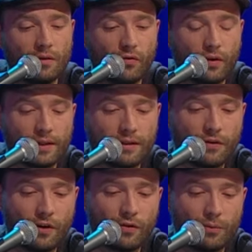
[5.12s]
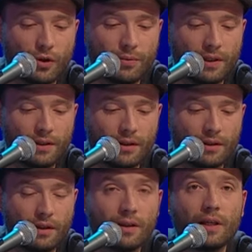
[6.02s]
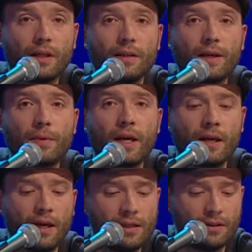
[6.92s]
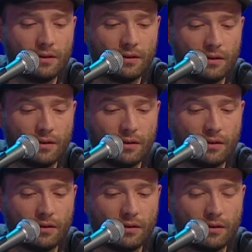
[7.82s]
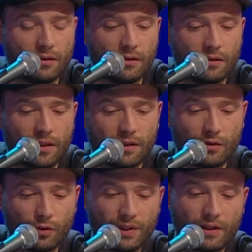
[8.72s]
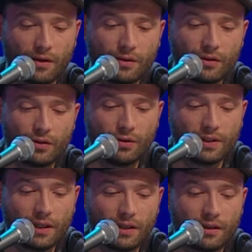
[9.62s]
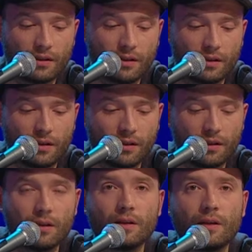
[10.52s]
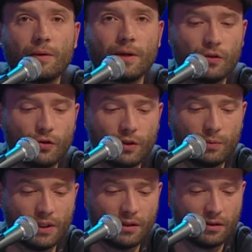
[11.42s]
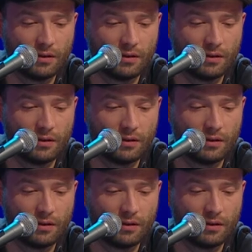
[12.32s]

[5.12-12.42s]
fragt die Frau vom Jobcenter. Ich habe kein Geld. Das hat dich doch bisher auch nicht gestört, sage ich. Ja, aber jetzt stört's mich.